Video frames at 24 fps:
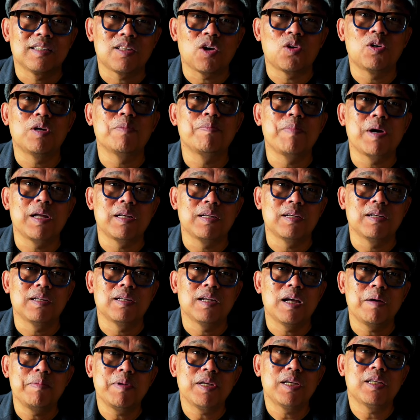tahun depan?
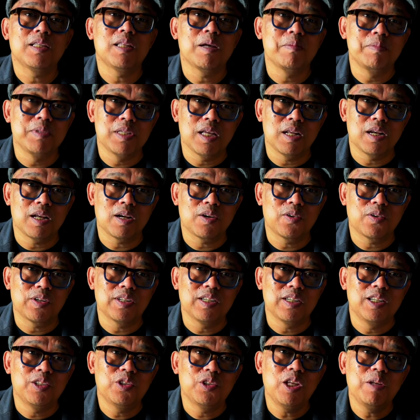Apa yang kita bisa lakukan?
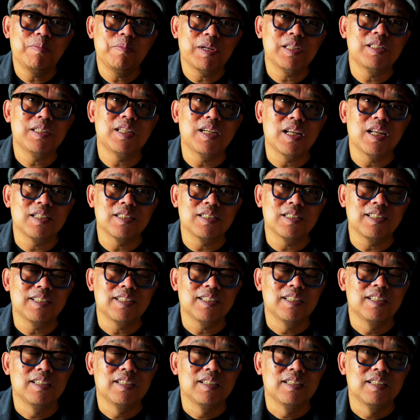Itu imajinasi.
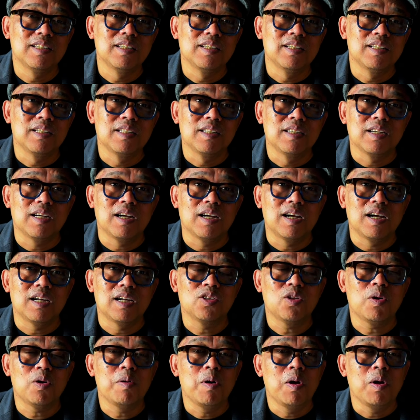
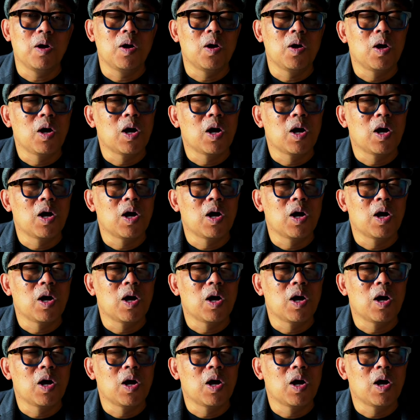Atau